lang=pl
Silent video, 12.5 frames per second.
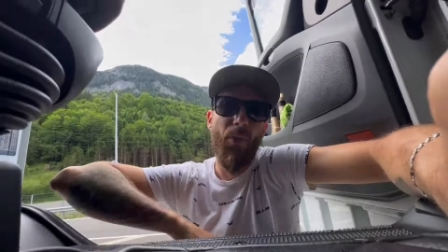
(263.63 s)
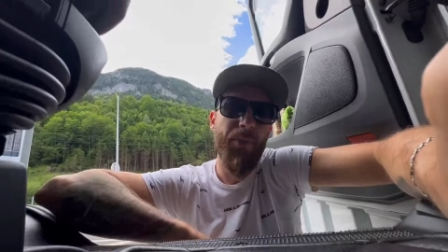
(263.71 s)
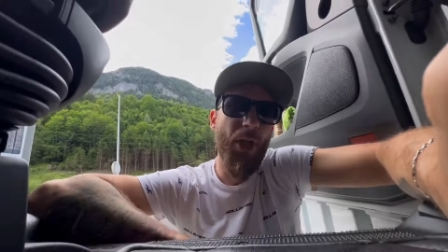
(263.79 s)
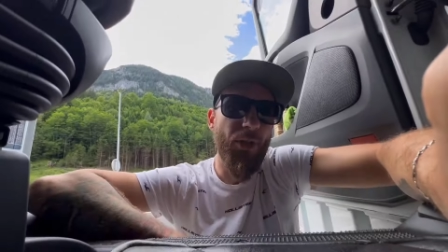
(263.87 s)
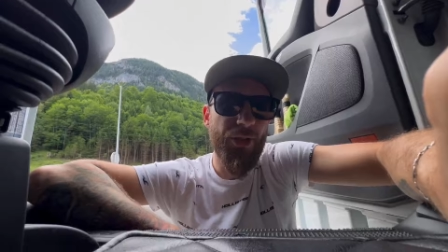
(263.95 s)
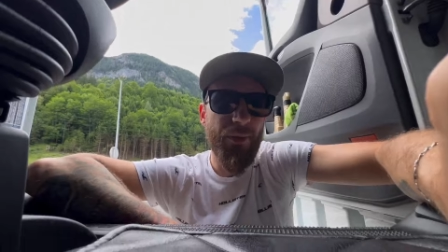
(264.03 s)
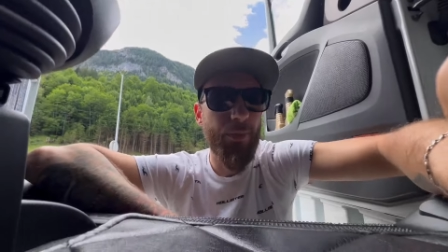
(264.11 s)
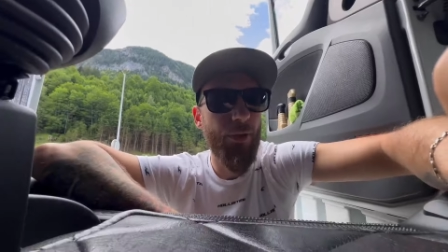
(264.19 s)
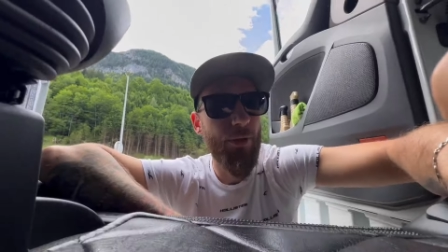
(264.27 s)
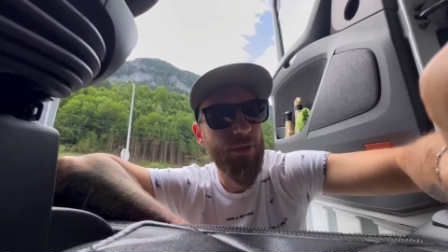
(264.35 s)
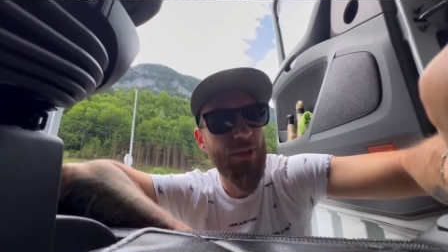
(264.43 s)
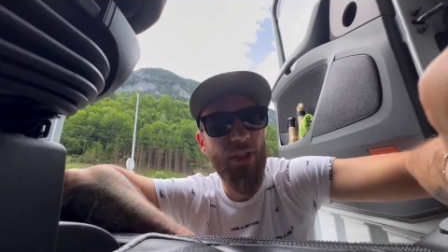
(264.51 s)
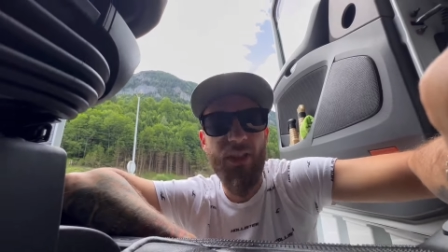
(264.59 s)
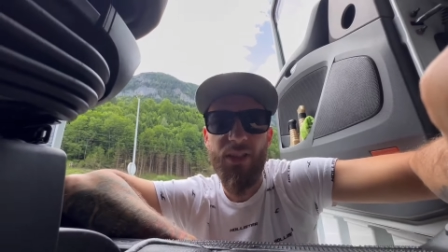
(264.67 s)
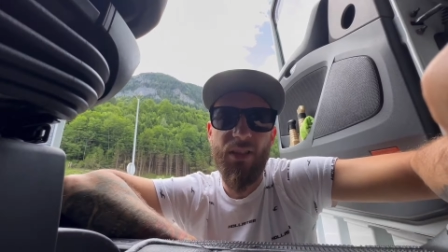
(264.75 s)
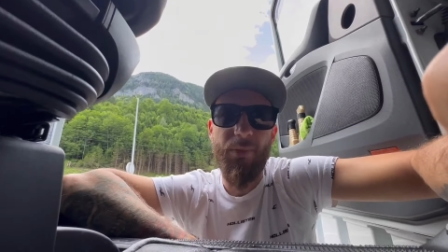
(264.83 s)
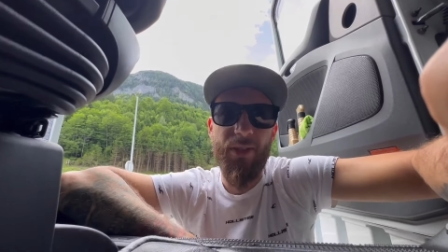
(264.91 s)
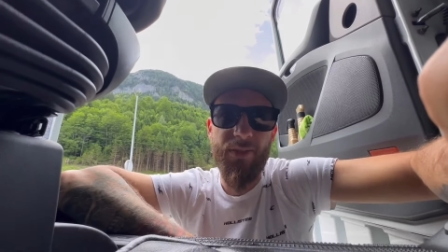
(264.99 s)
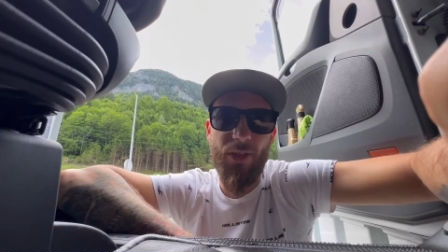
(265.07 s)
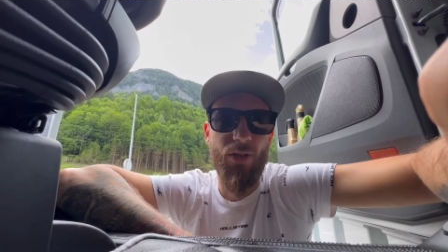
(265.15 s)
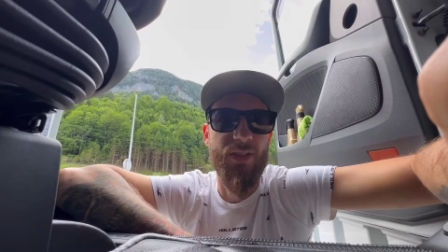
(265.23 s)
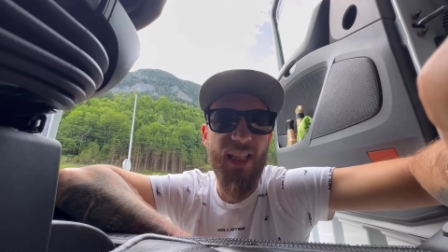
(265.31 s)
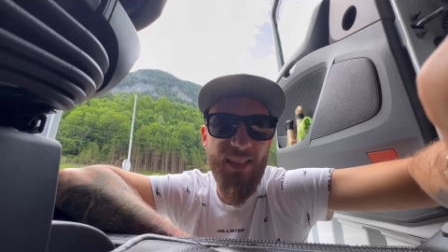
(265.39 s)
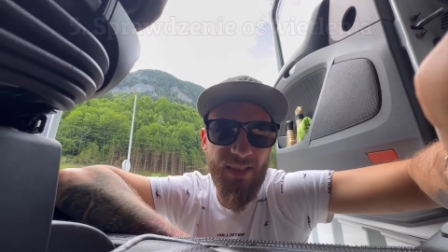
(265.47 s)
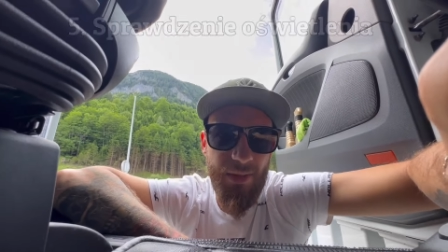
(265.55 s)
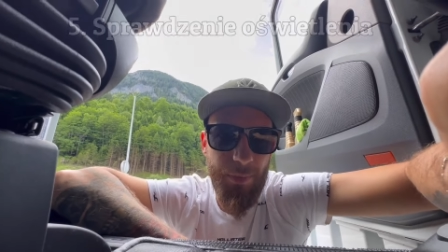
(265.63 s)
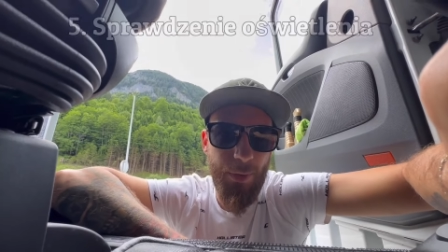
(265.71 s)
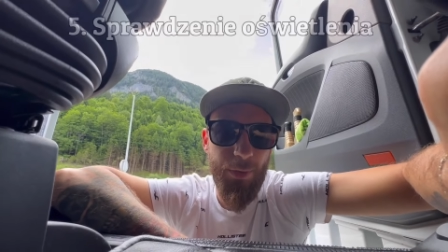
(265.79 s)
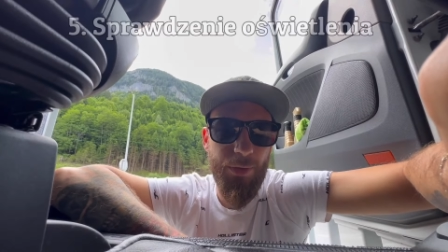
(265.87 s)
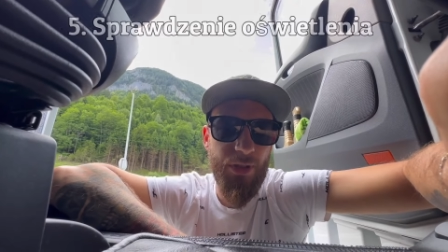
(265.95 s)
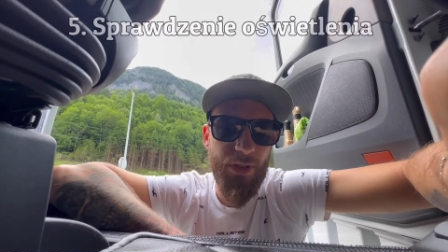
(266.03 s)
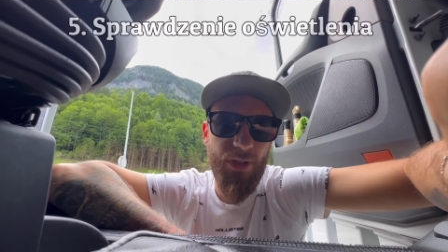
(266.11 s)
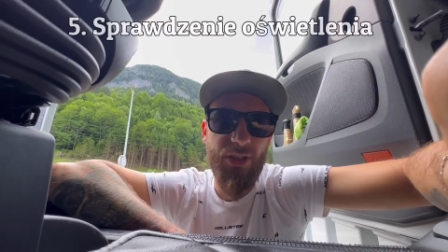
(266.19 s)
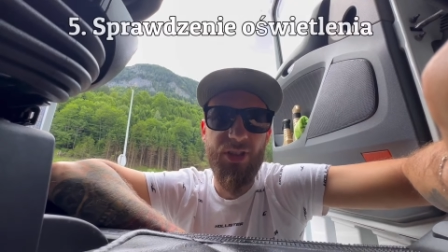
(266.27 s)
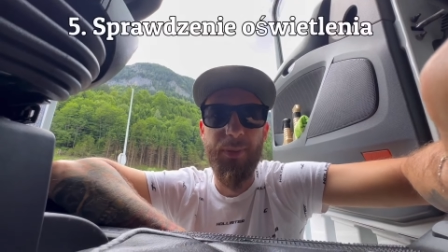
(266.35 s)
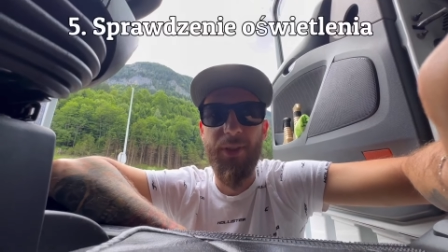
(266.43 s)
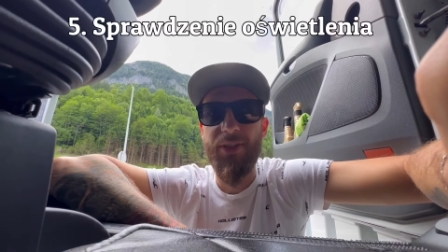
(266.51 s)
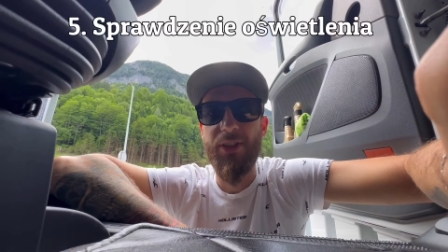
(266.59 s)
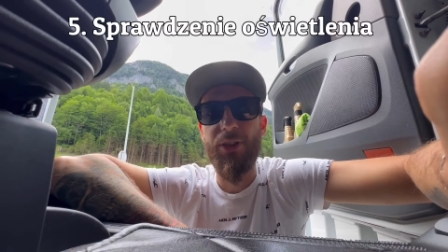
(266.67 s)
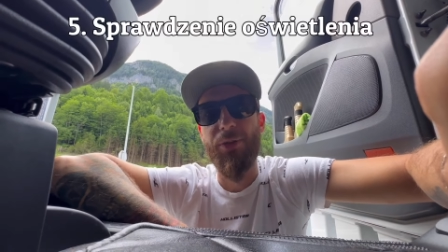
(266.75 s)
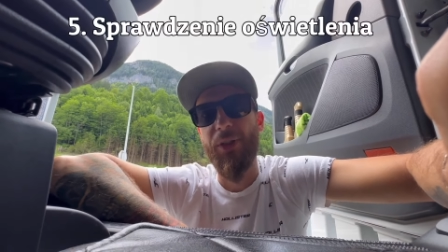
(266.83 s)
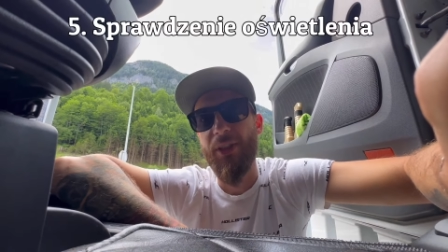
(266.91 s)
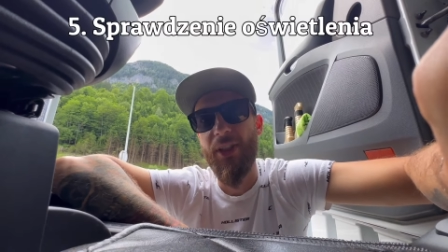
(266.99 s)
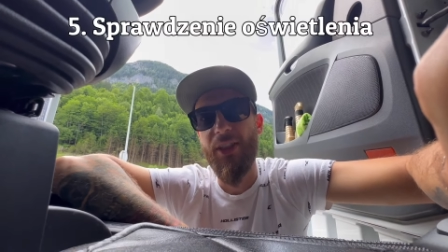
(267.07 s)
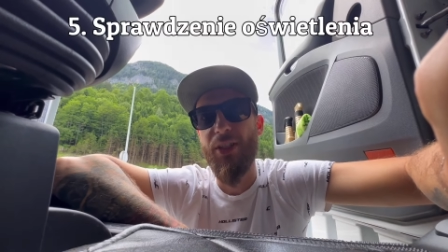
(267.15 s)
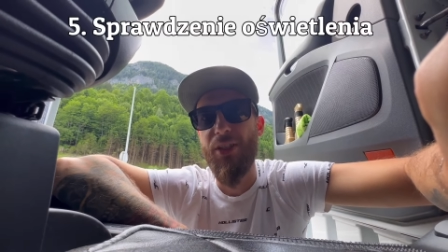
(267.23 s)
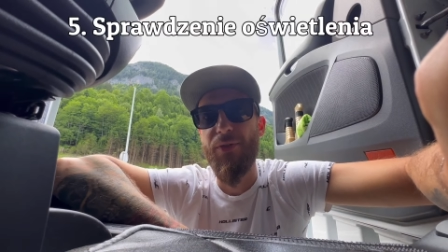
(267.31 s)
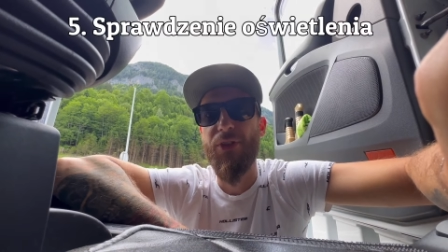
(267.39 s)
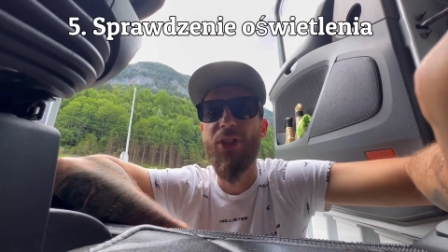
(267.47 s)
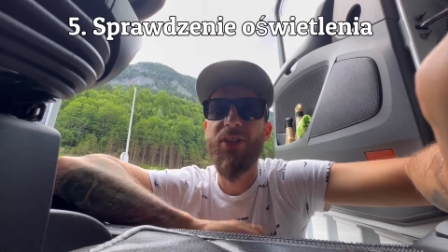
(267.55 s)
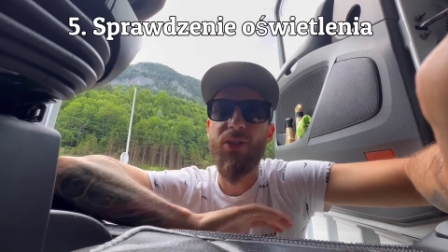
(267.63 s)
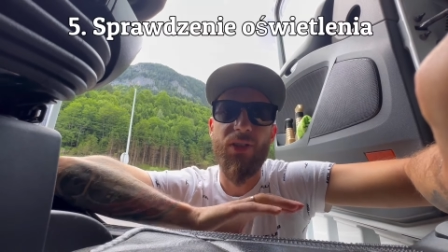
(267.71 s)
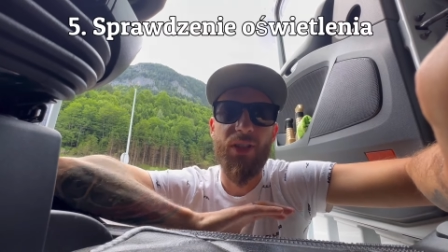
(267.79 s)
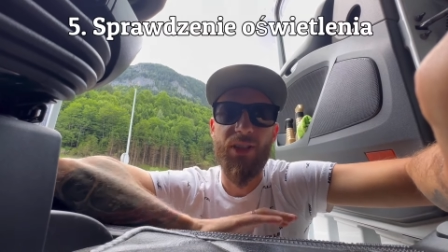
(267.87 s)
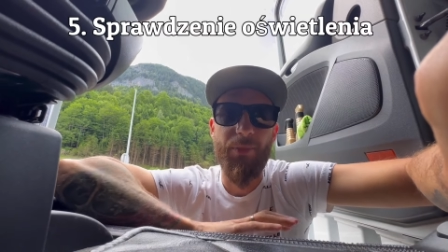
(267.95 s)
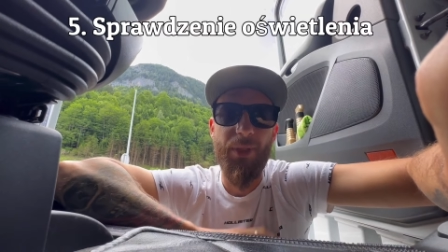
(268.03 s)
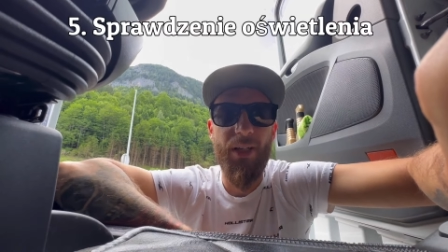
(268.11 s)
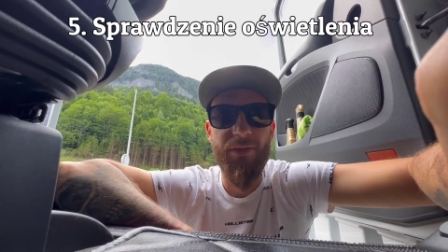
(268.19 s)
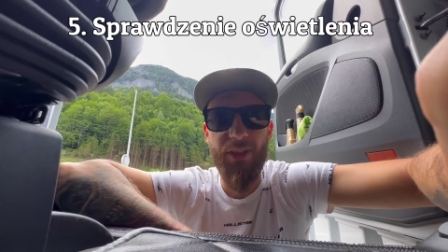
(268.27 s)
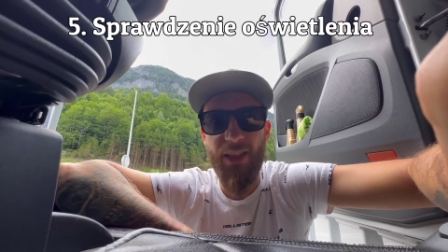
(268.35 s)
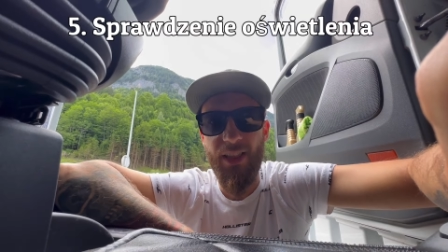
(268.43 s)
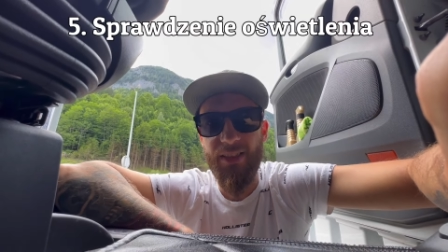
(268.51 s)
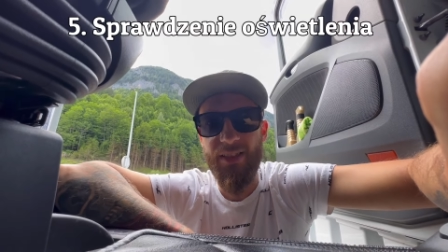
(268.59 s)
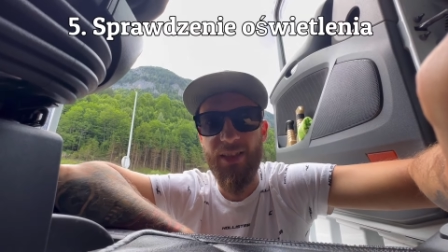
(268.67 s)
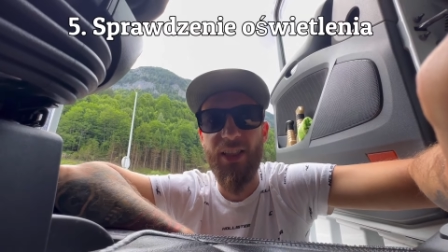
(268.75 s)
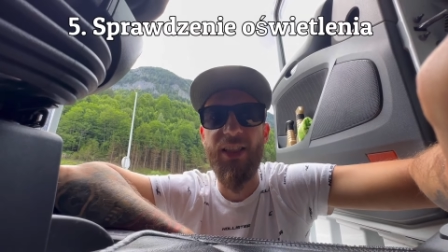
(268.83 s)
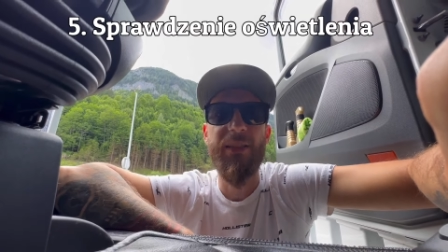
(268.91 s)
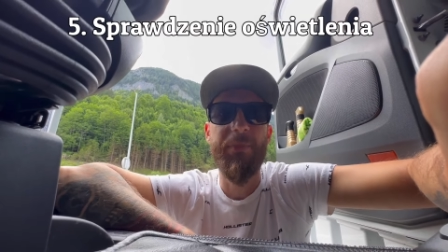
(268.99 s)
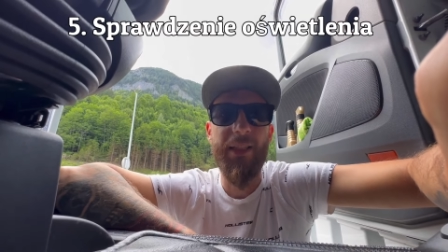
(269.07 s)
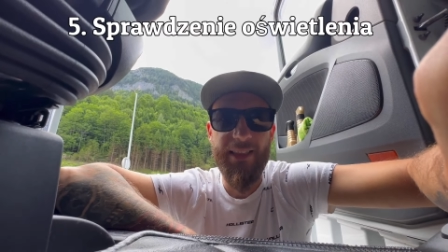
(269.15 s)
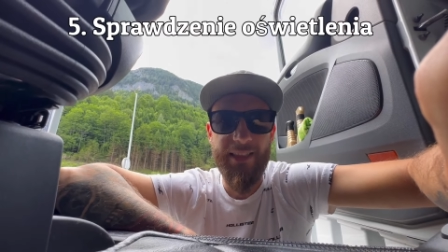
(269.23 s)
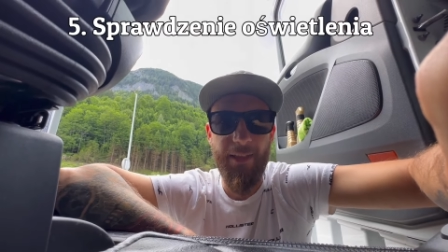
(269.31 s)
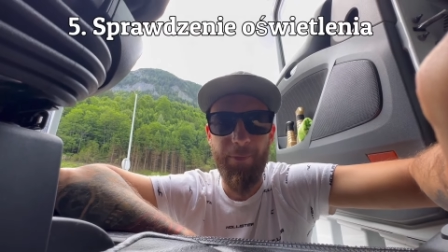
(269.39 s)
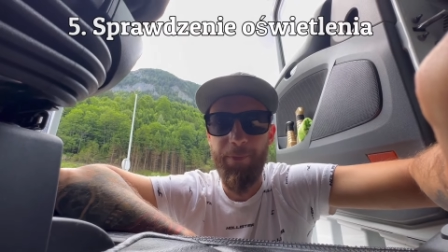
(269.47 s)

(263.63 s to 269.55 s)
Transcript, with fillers: Piąty punkt i tak naprawdę ostatni punkt to jest sprawdzenie oświetlenia, czy wszystko tak naprawdę jest git malina.